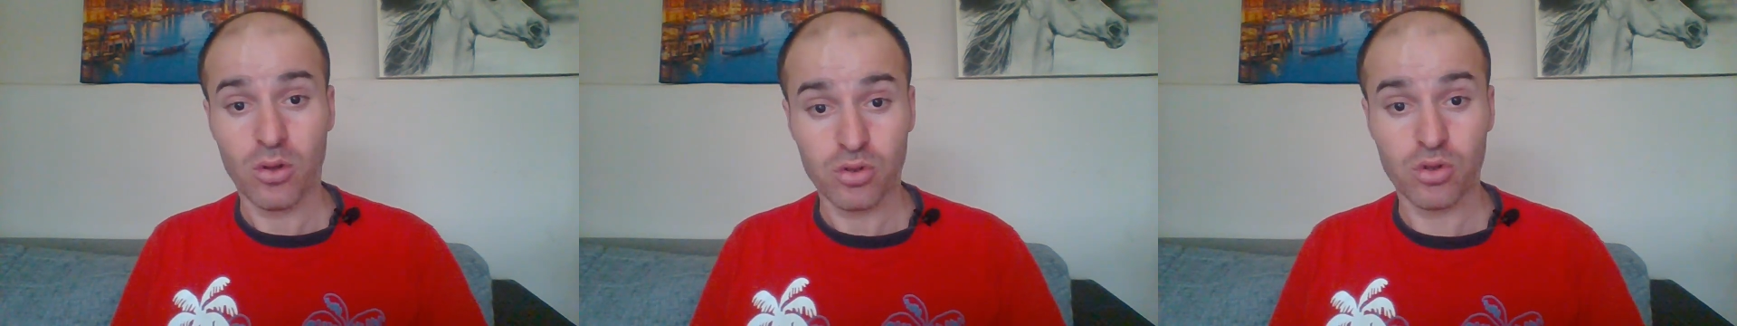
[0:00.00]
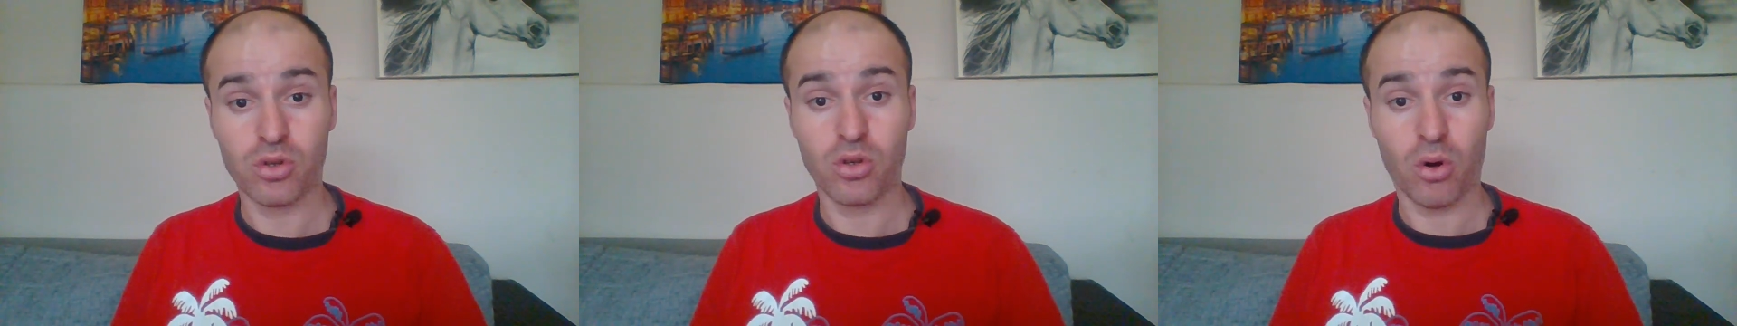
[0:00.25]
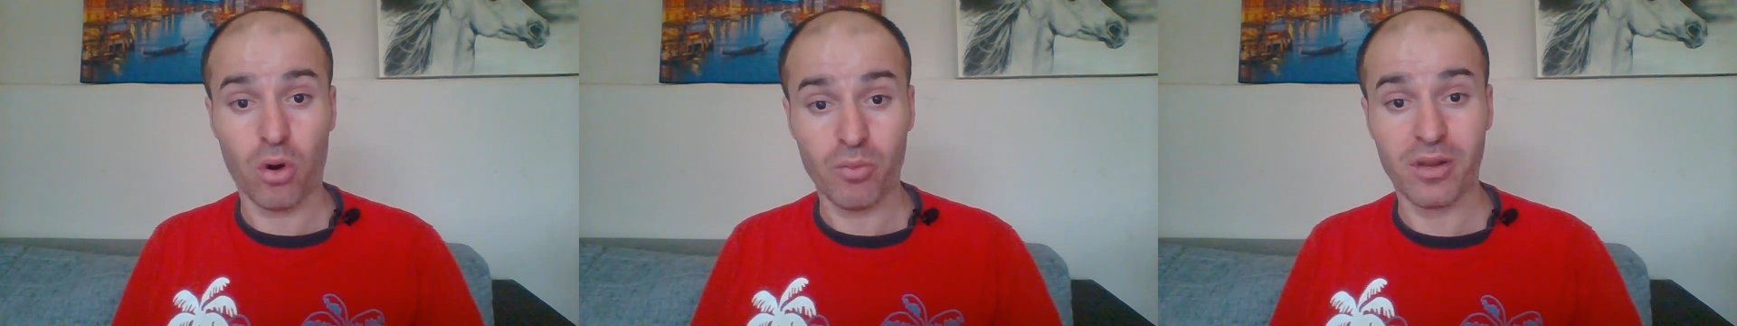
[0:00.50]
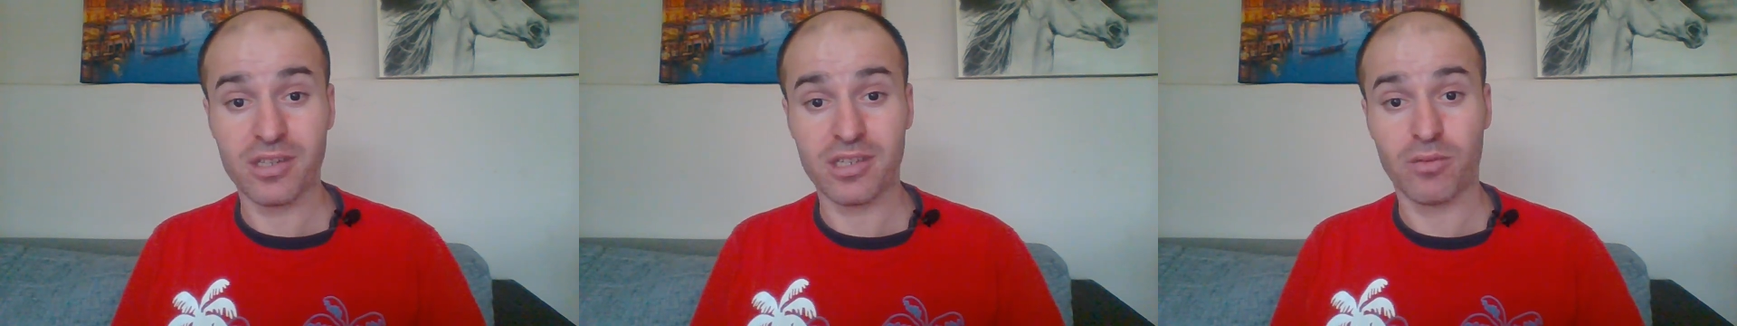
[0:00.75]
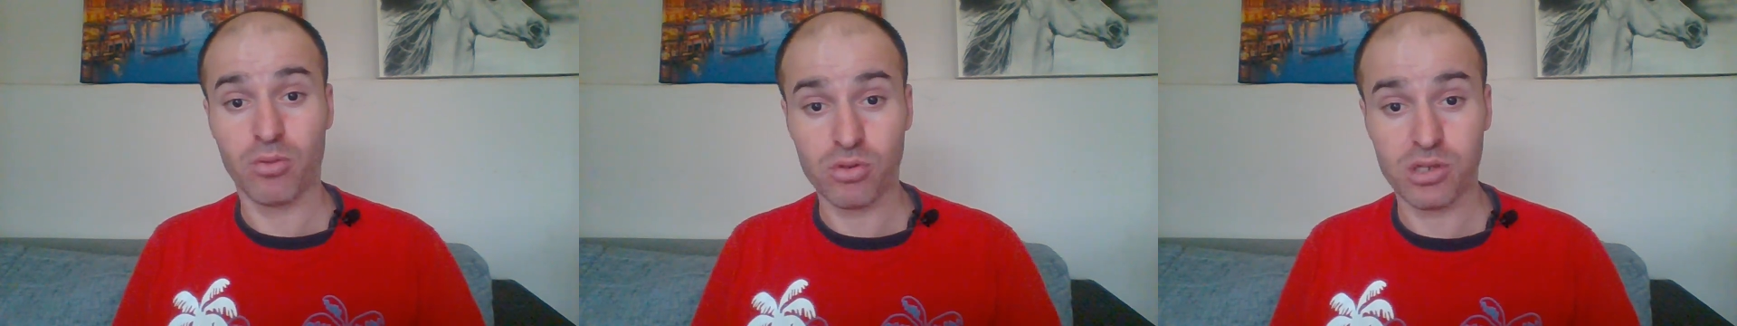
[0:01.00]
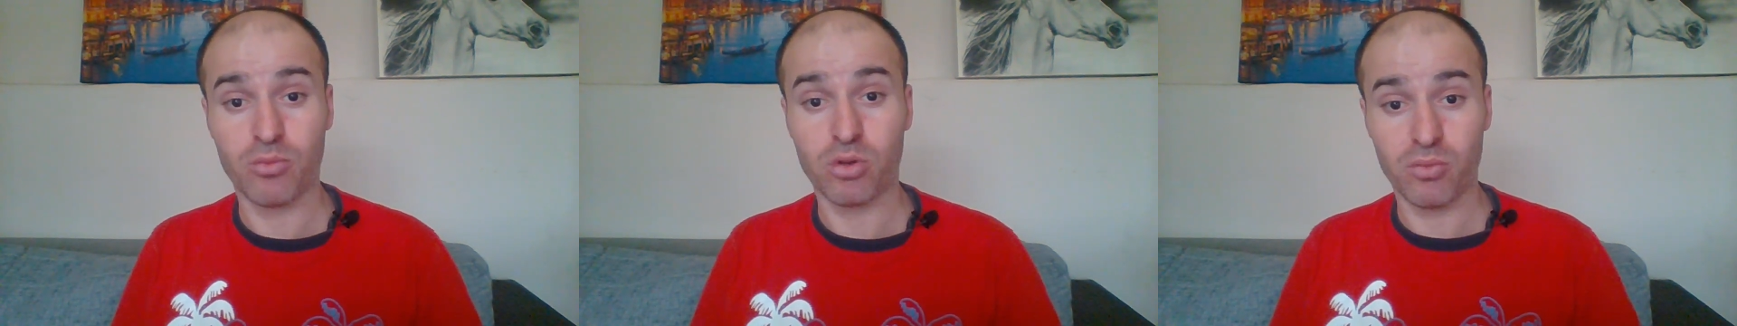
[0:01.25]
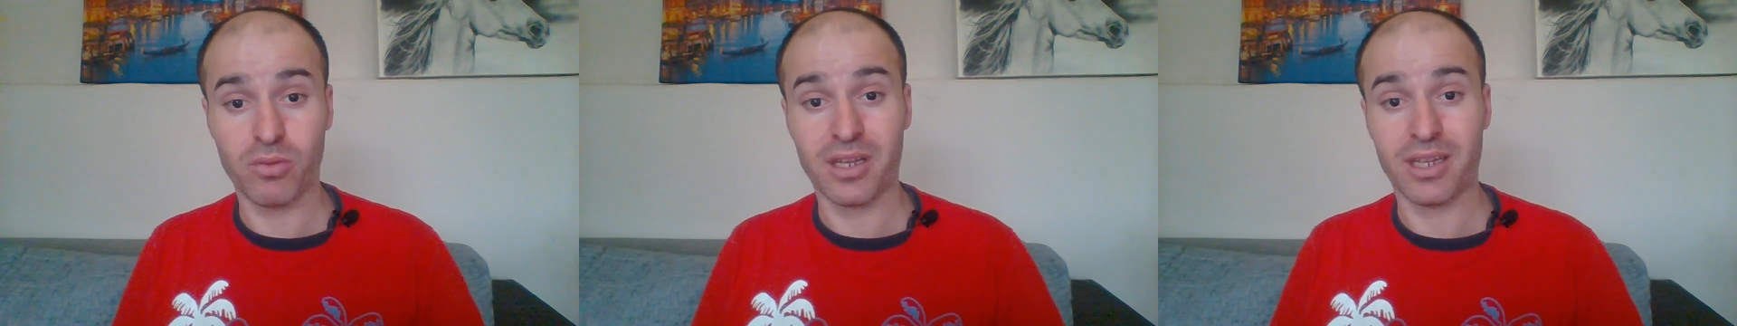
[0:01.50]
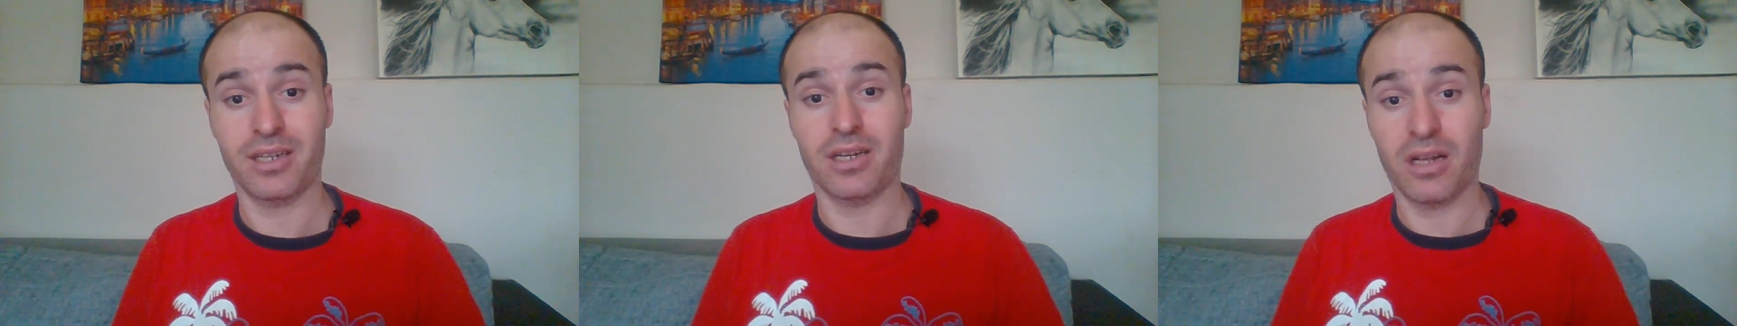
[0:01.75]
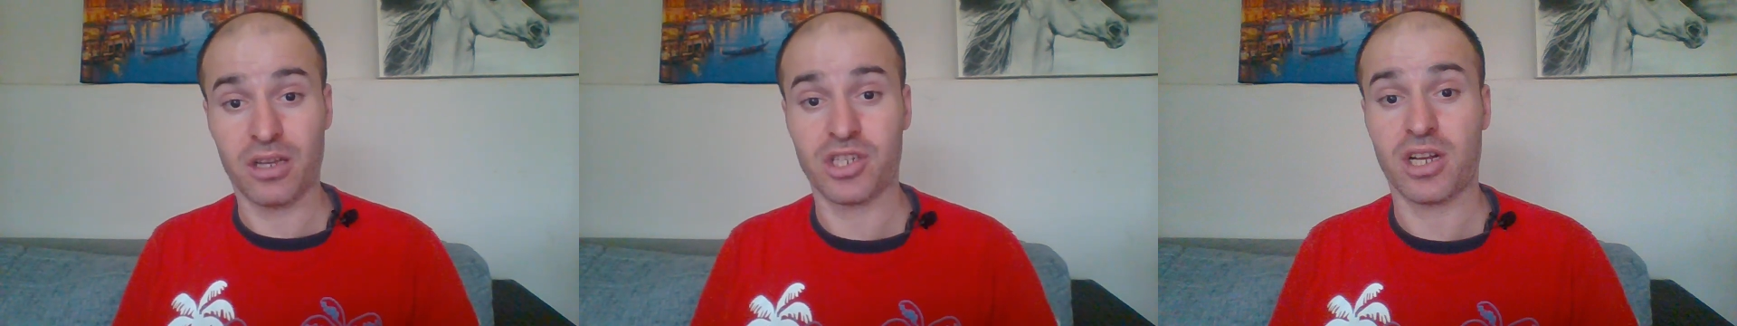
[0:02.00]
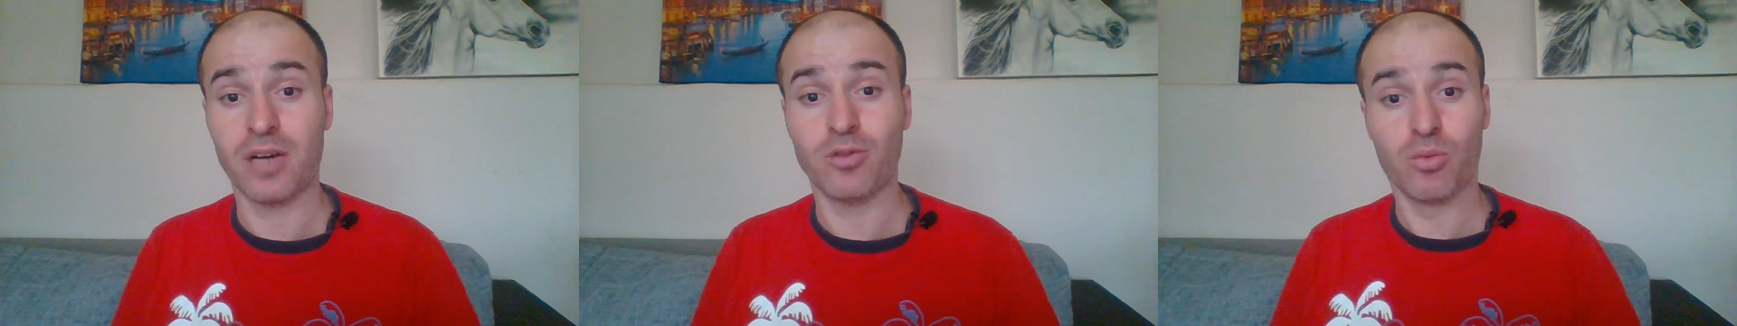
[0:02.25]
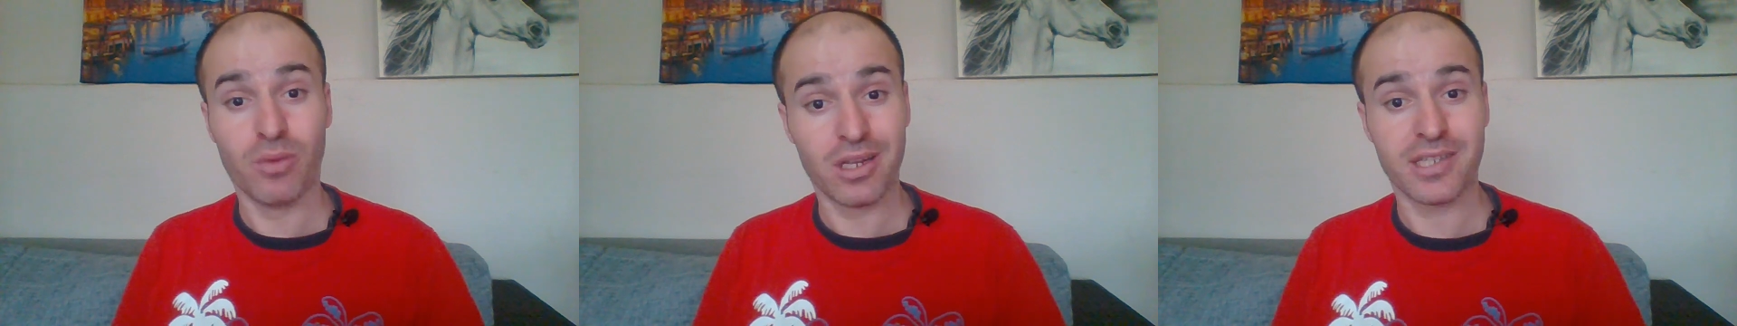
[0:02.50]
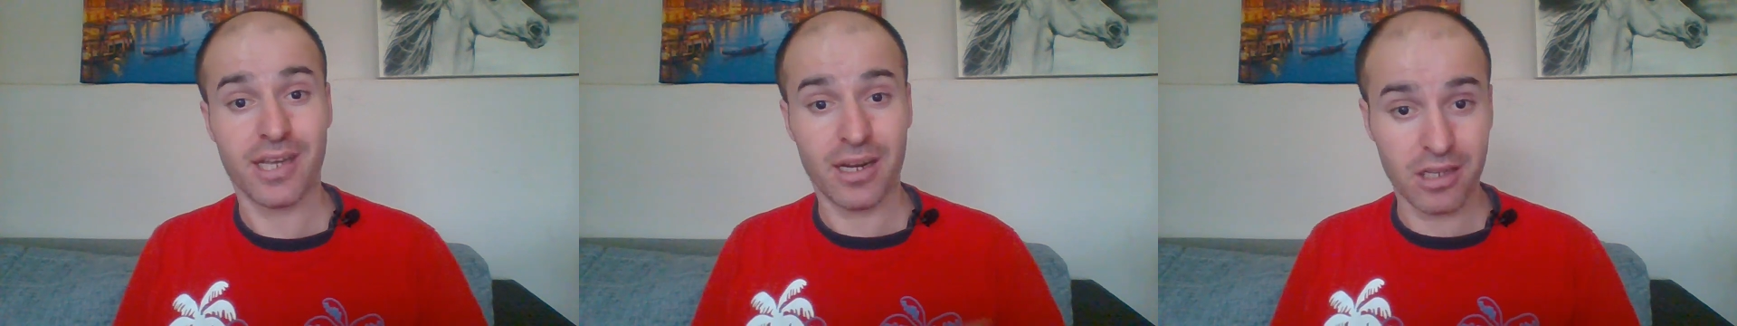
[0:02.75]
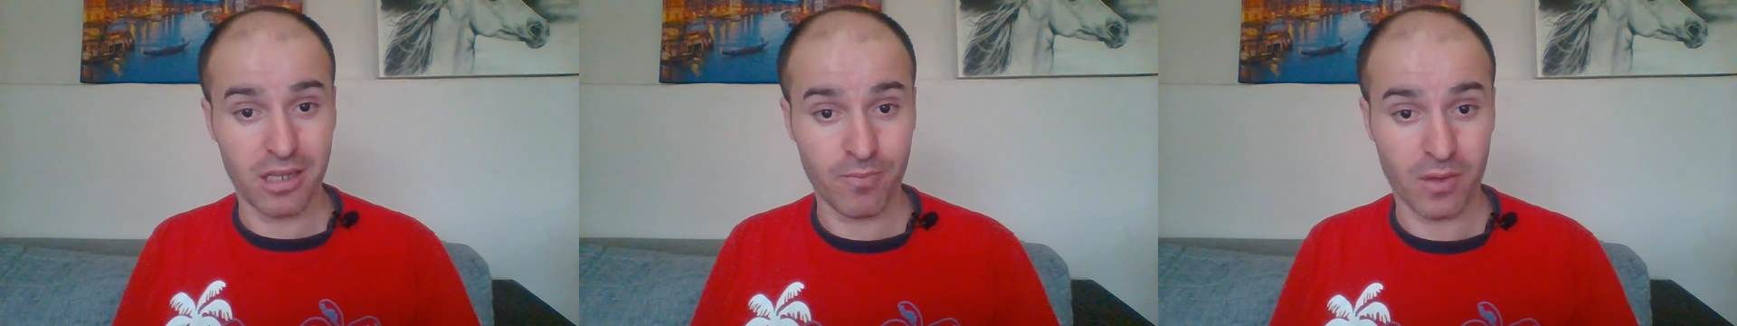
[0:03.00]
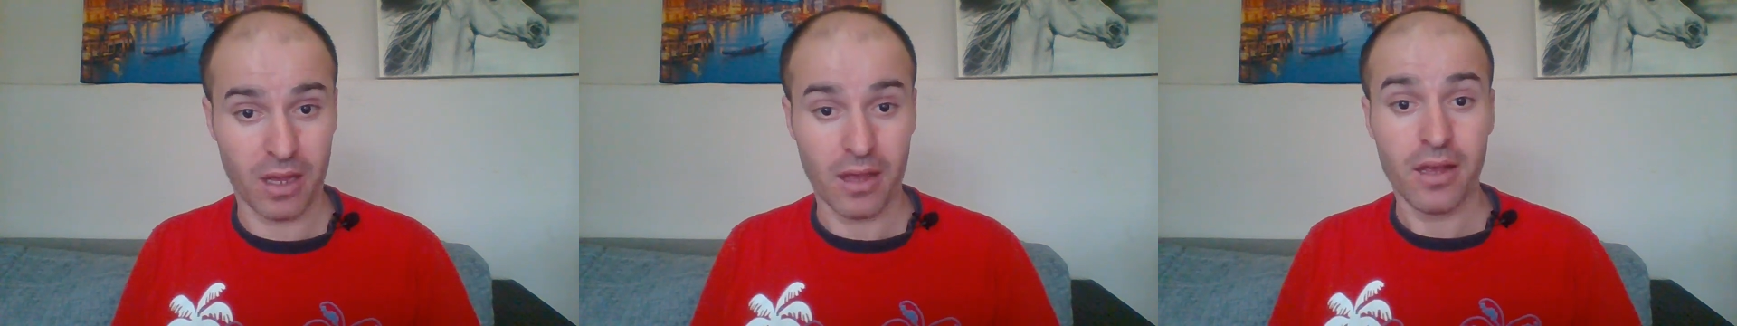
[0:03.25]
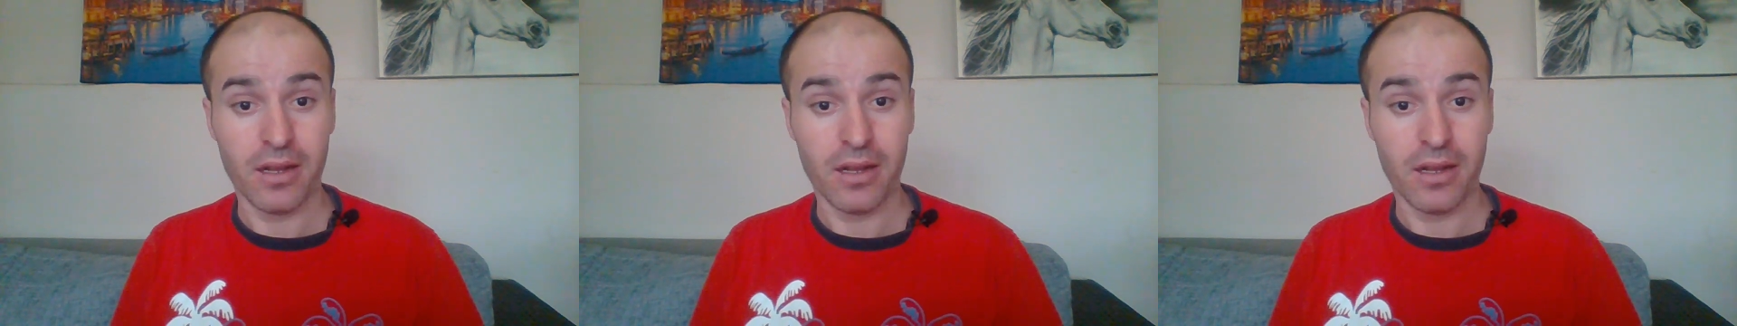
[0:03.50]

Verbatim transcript: Çünkü o bilgisayarı bulursa bütün bilgileri alacak ama o bilgisayar kimde?